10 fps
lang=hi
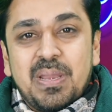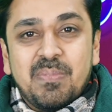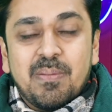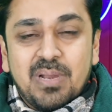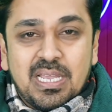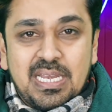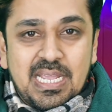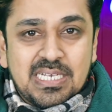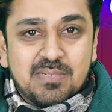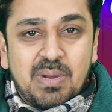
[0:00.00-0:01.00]
प्रीमियम लग
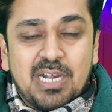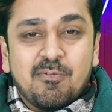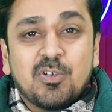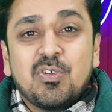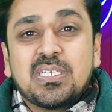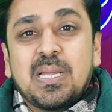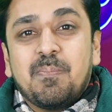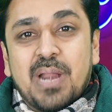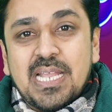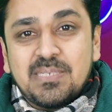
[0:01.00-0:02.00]
रही है स्मार्ट वॉच और इसका
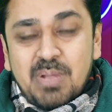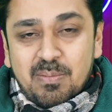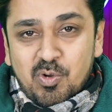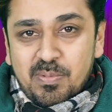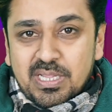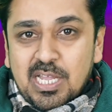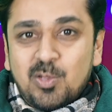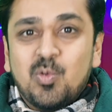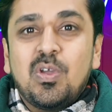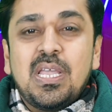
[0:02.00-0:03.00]
प्राइस मैं आपको
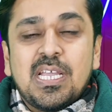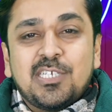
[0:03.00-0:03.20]
बता दूं